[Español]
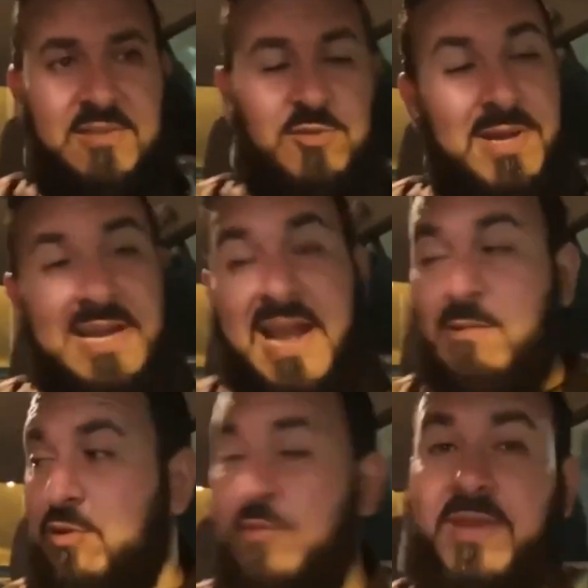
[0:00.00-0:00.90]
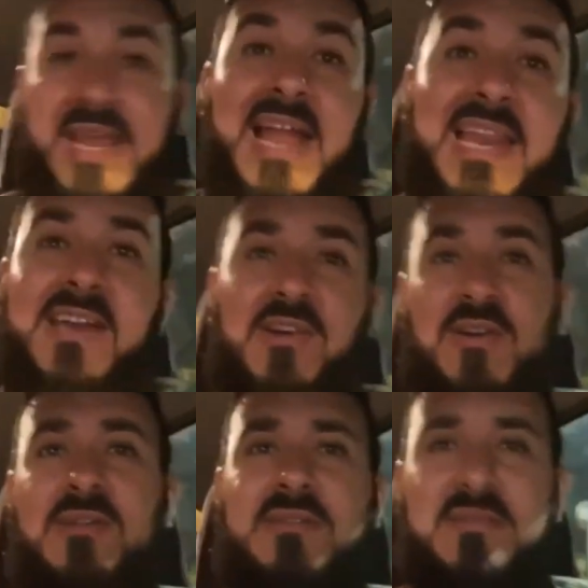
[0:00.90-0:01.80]
Subhanallah, cuando miré al
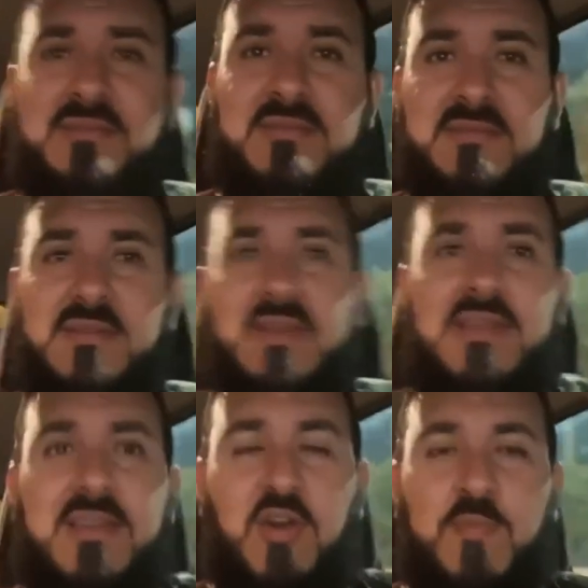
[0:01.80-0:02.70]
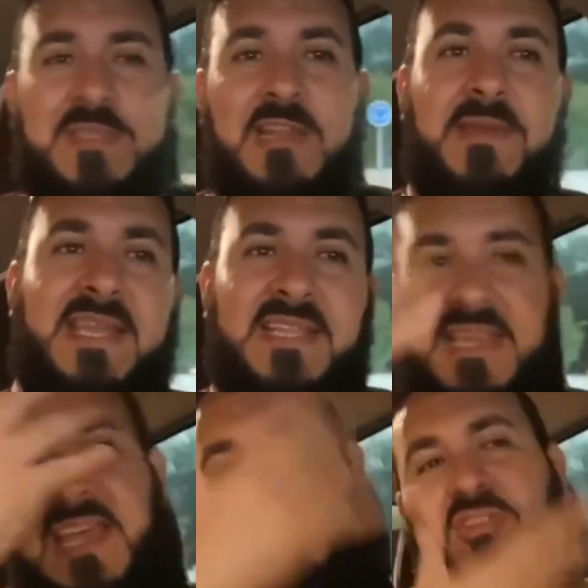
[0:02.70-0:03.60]
hijo, observé que
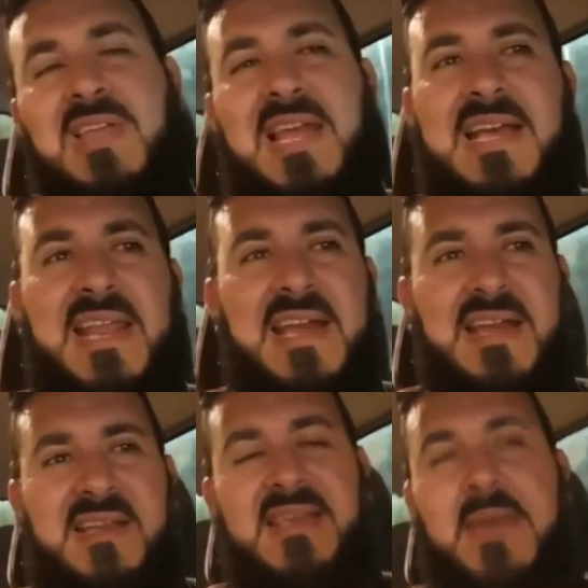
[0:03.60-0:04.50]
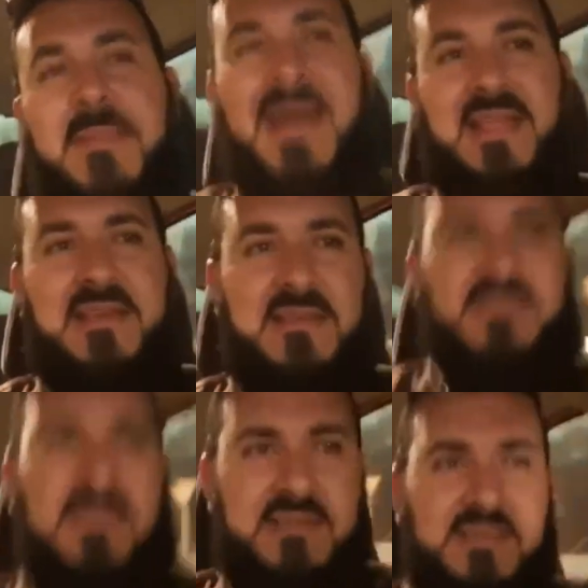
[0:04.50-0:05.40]
tenía toda la cara quemada.
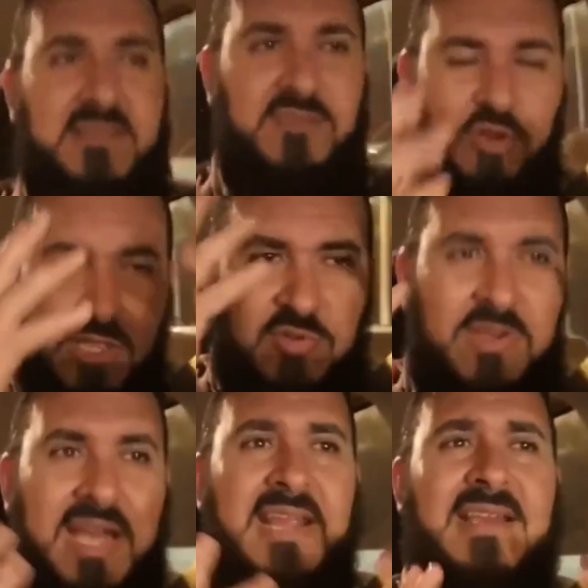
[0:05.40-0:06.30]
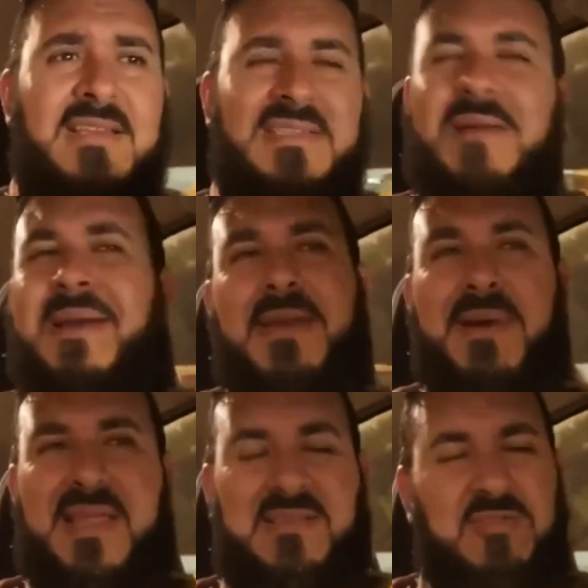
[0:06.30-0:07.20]
Toda su cara estaba
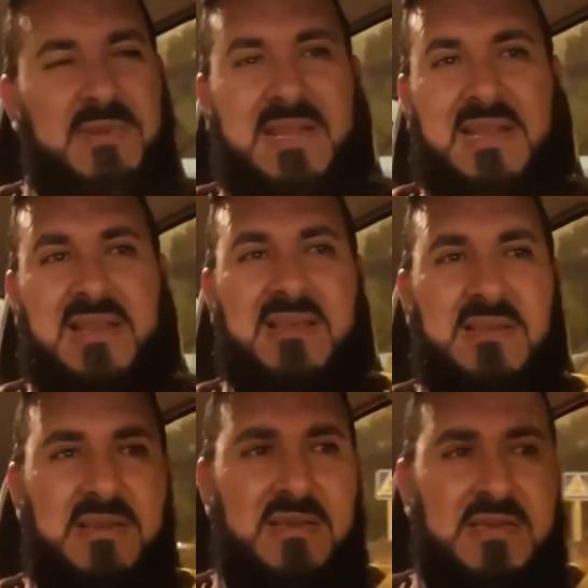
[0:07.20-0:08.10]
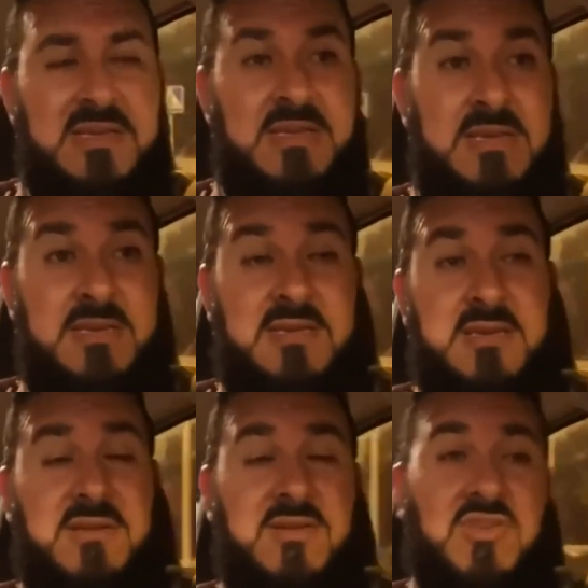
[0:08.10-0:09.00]
quemada, subhanallah.
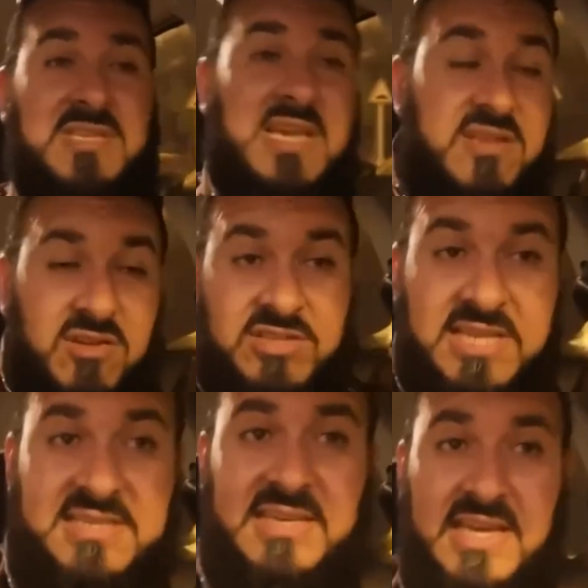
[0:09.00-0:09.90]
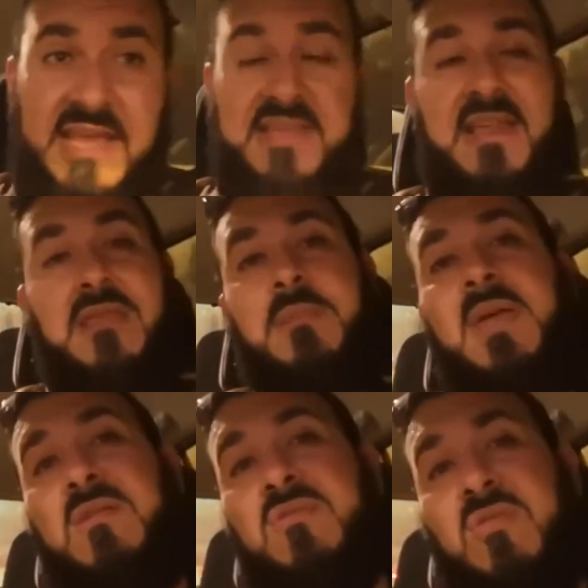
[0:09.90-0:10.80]
No sé, no sé si era de
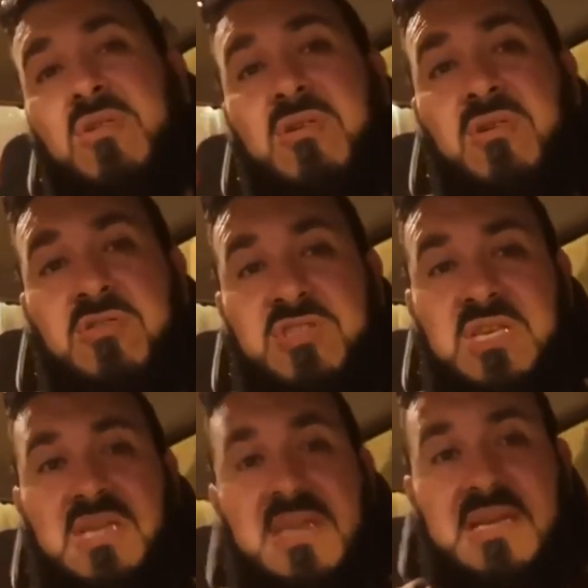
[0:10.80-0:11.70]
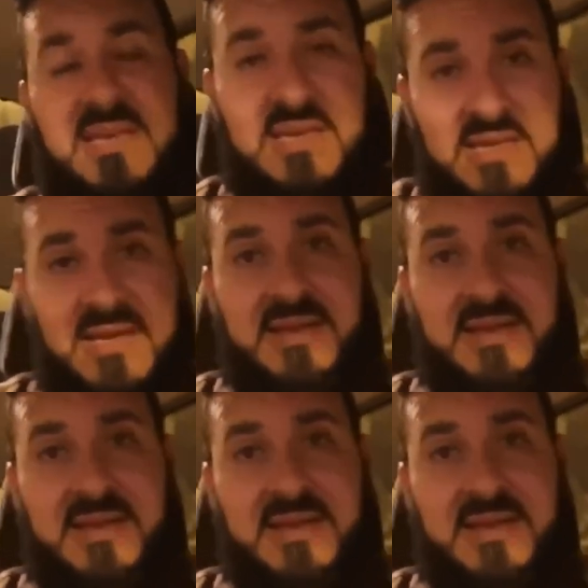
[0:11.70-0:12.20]
nacimiento o si